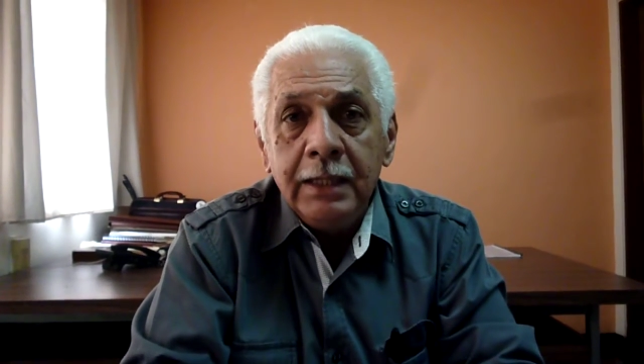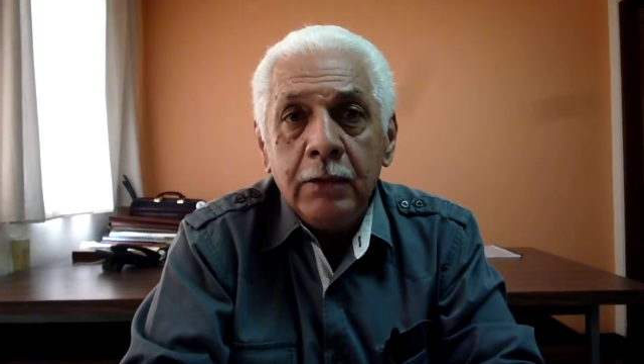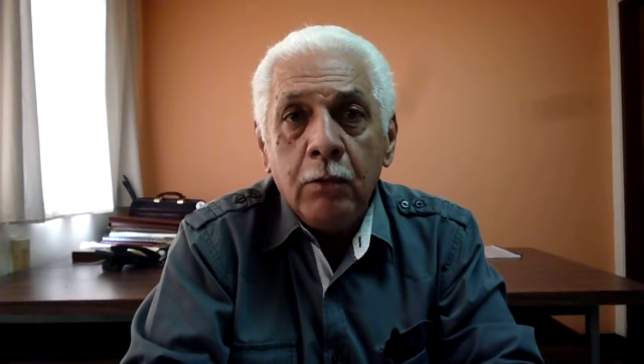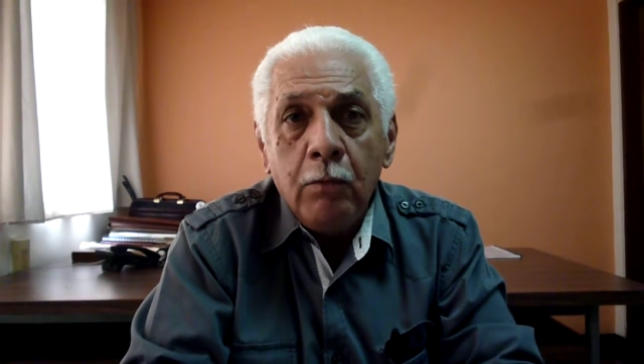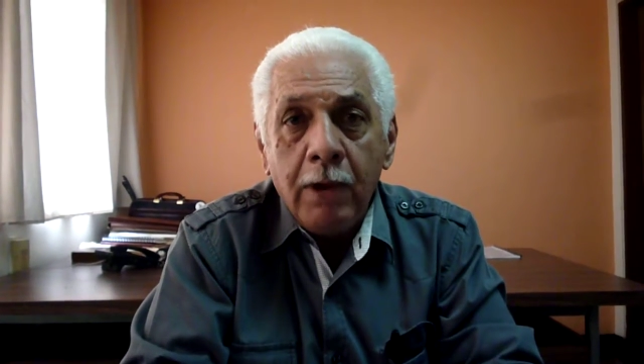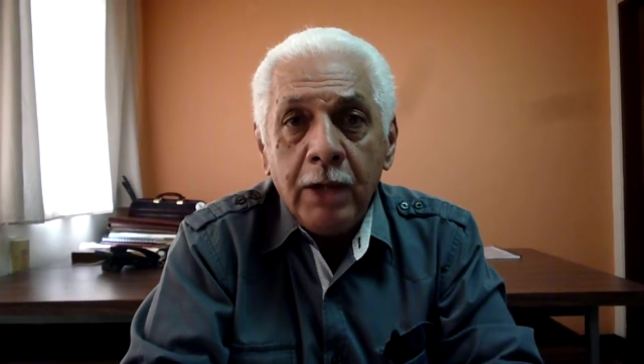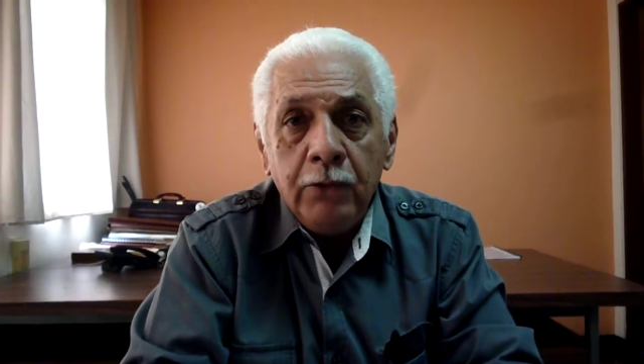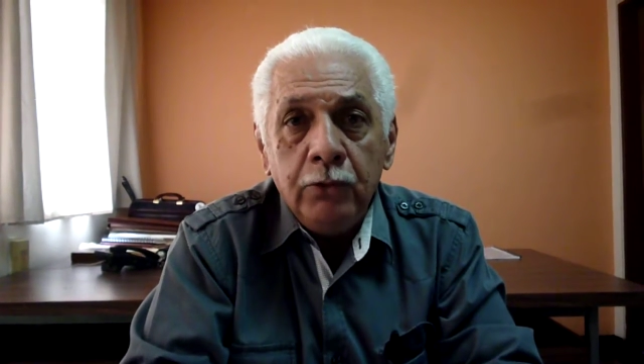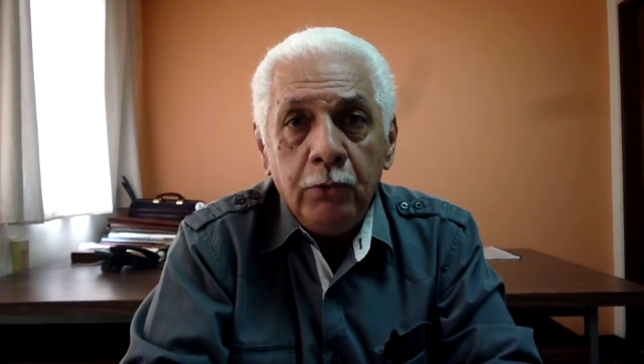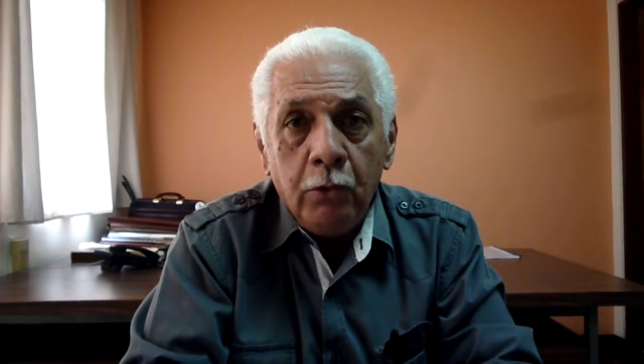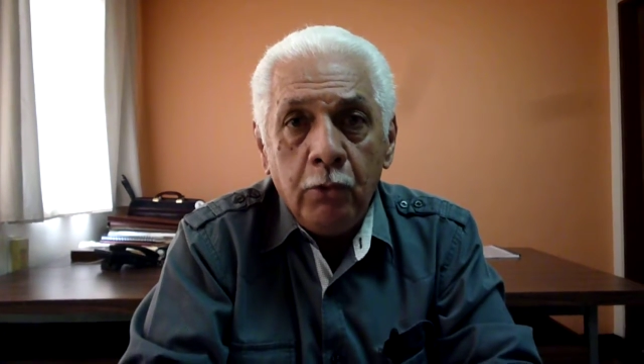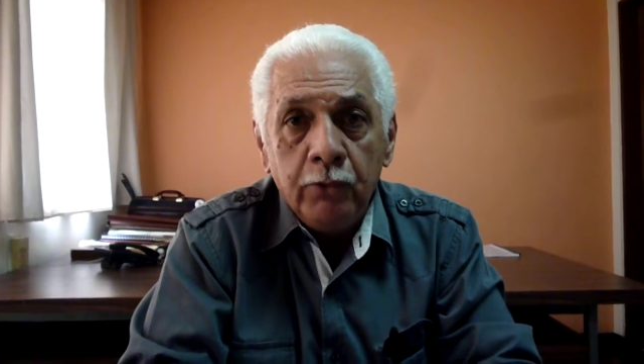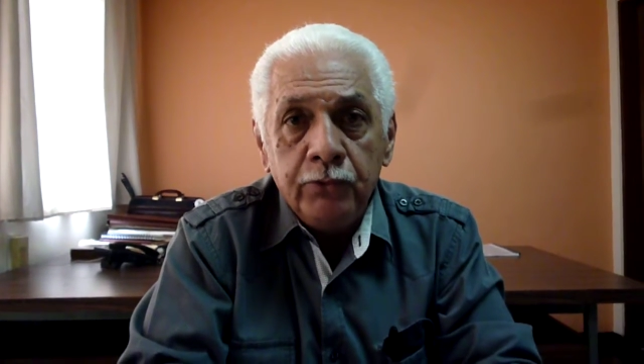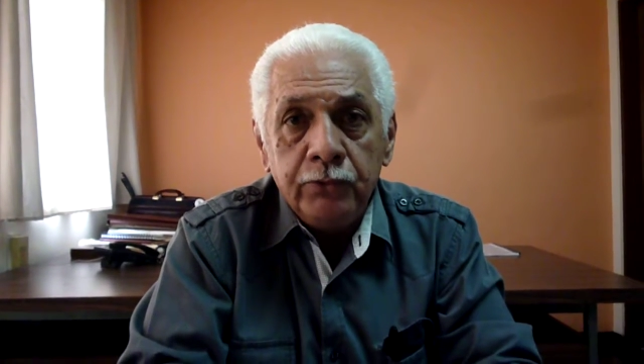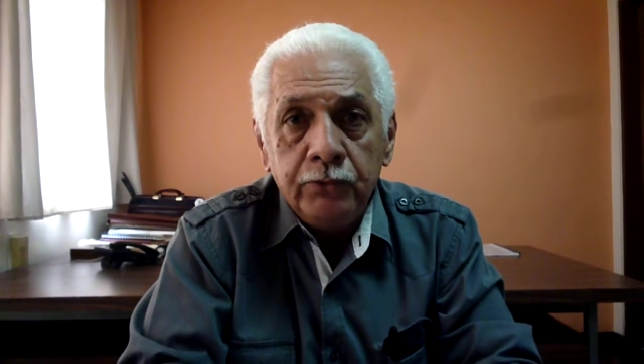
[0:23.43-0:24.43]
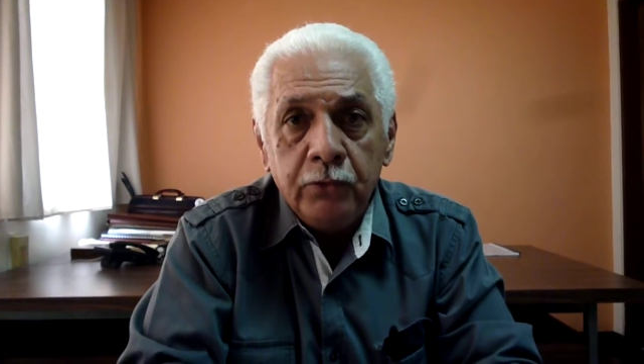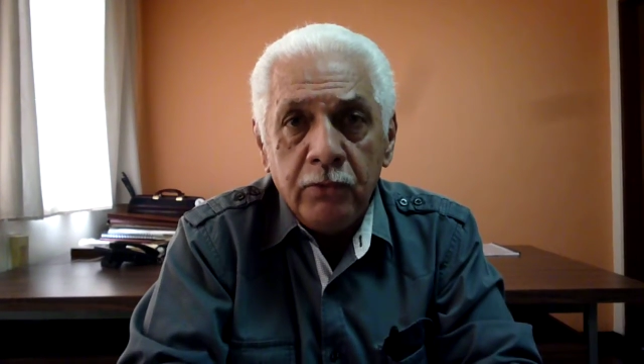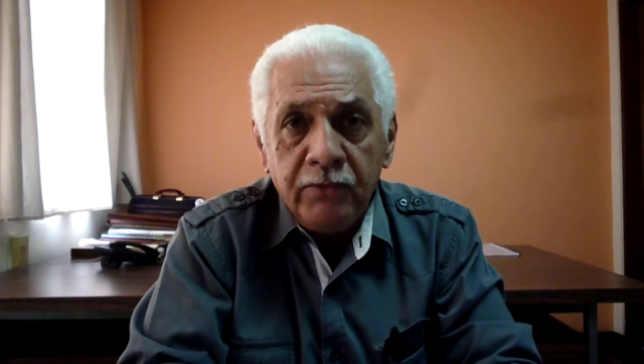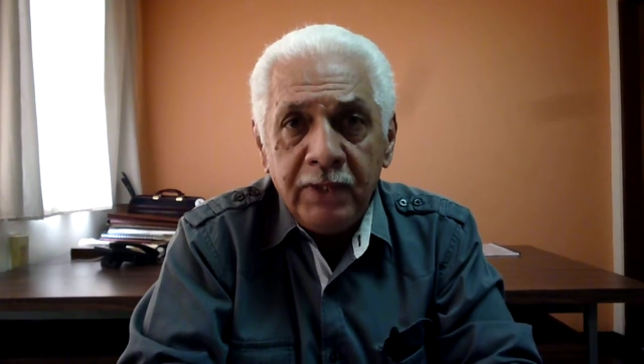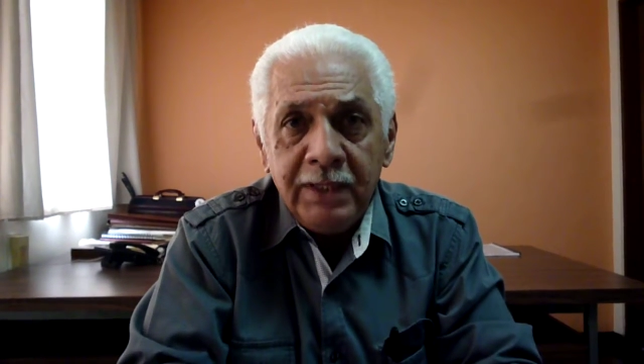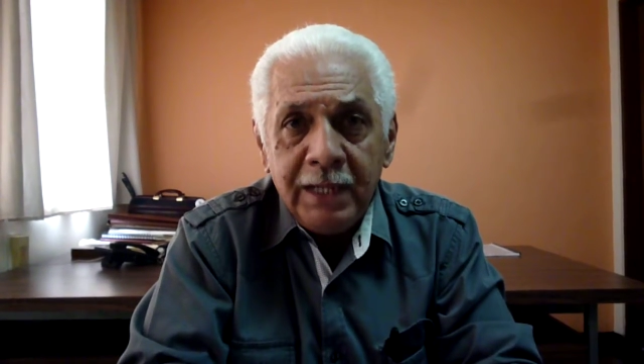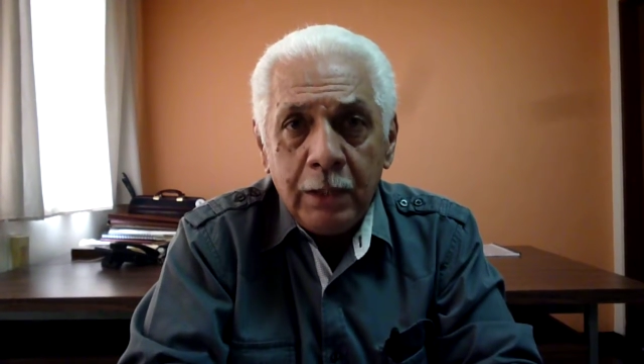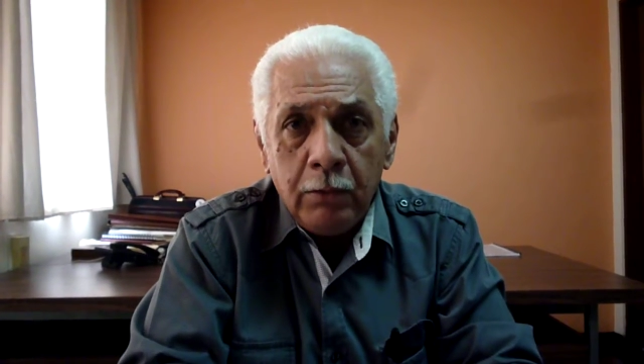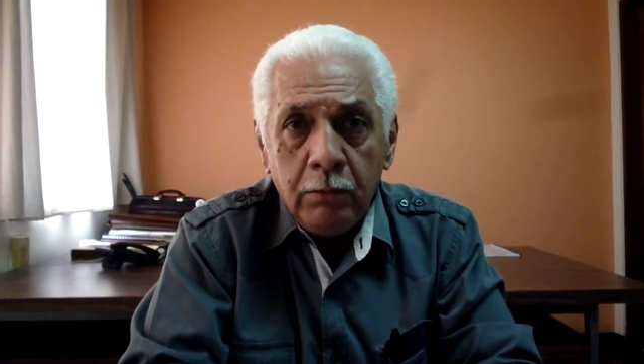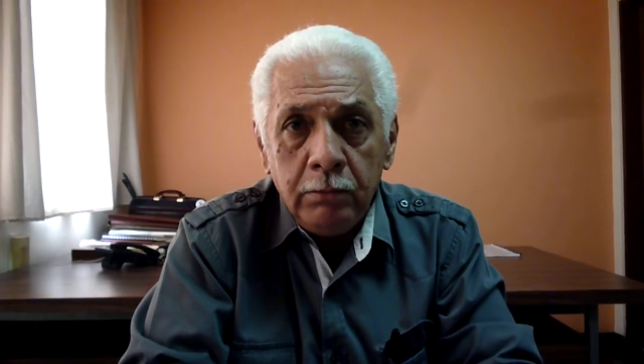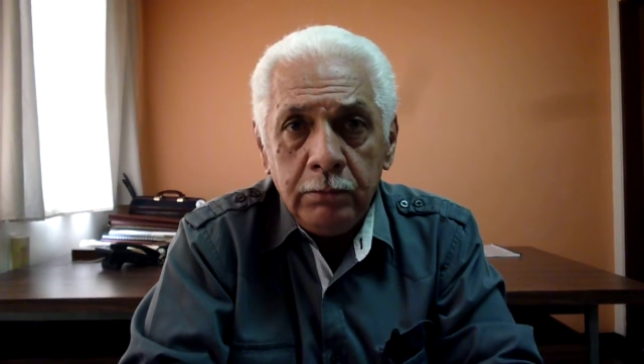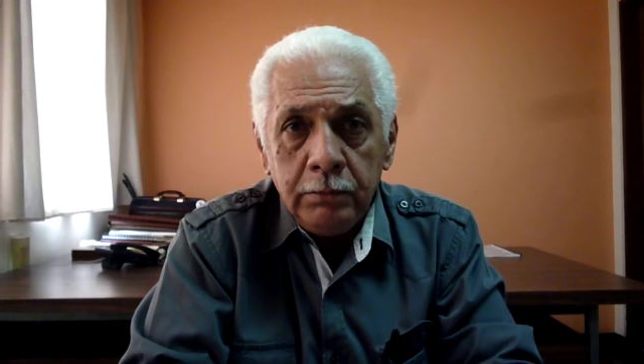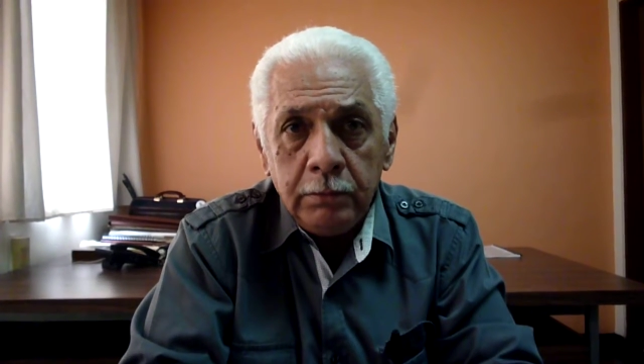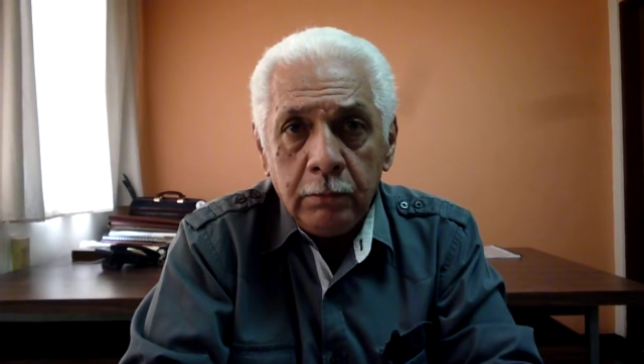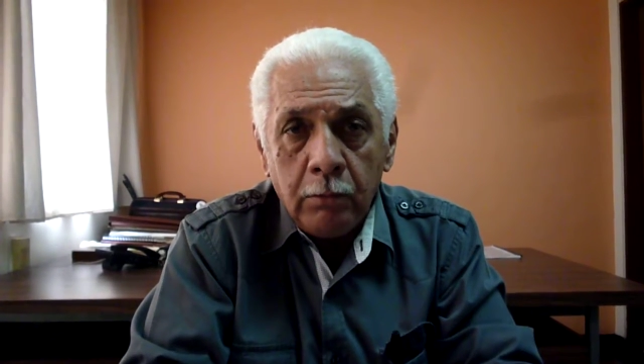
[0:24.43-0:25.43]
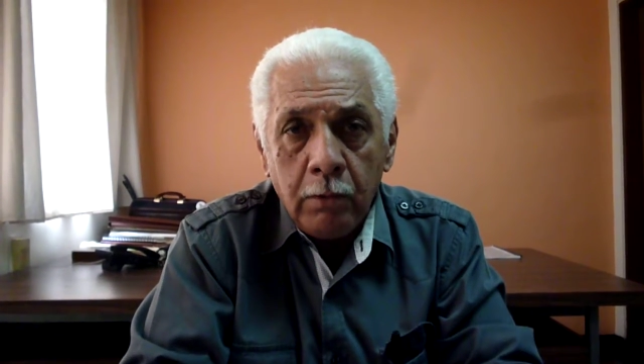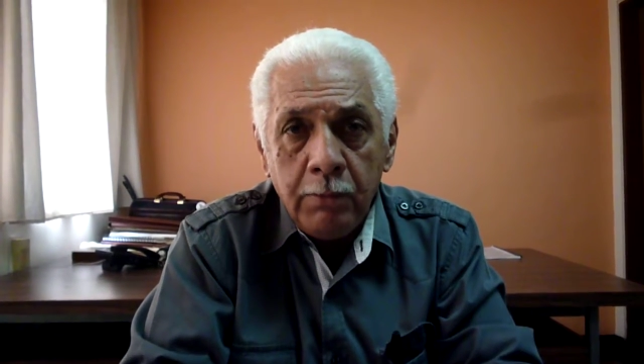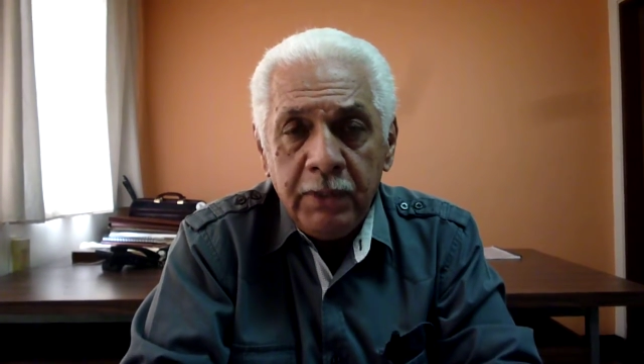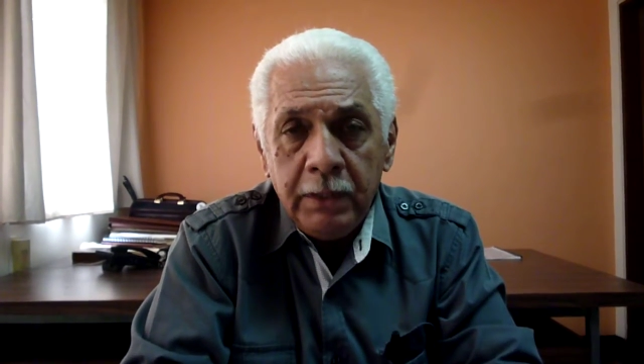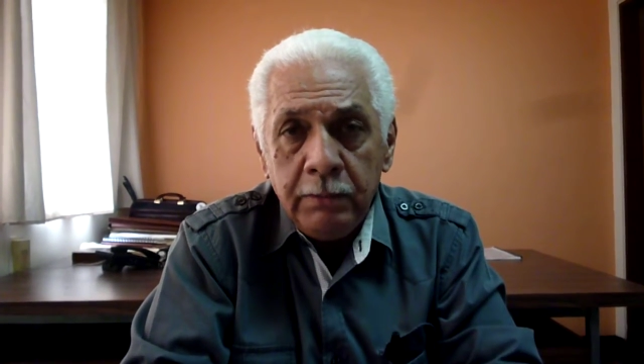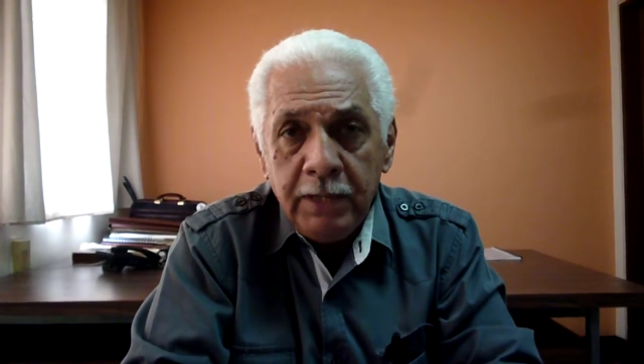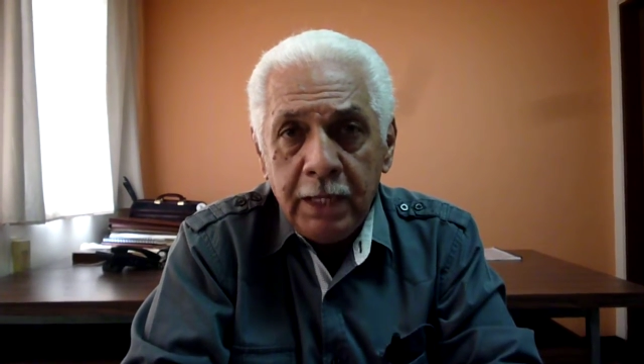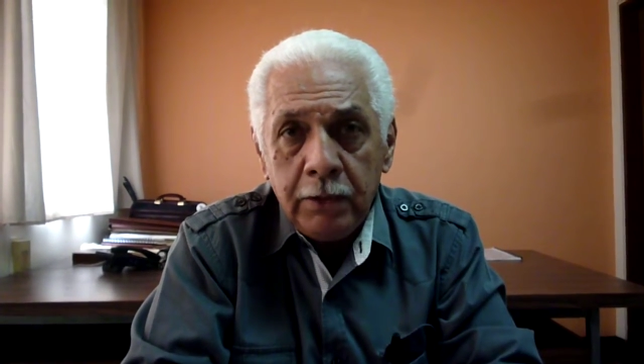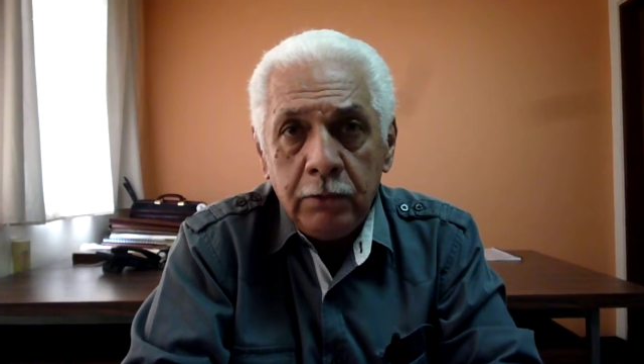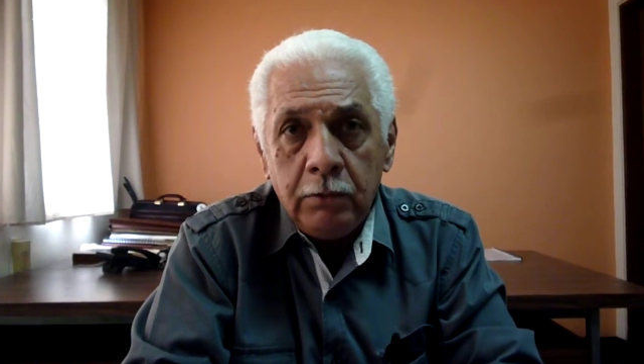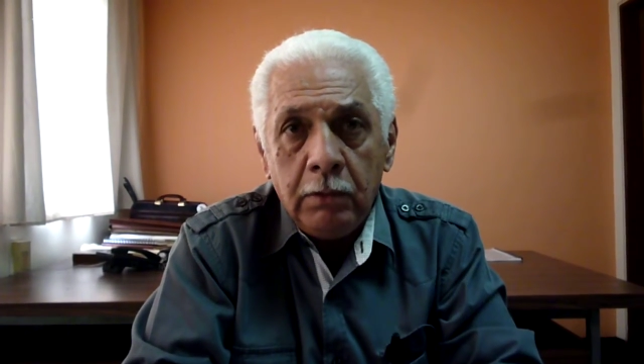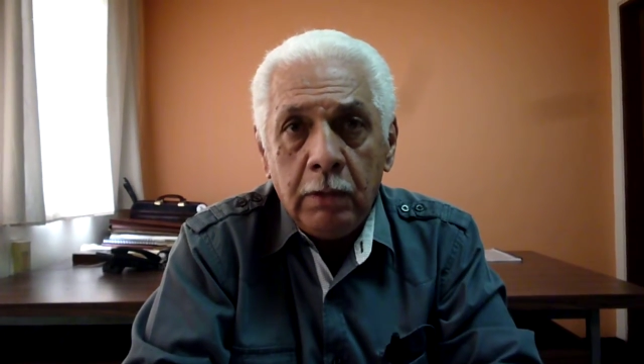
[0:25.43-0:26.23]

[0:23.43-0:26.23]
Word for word: cuando sufren de algún convenimiento,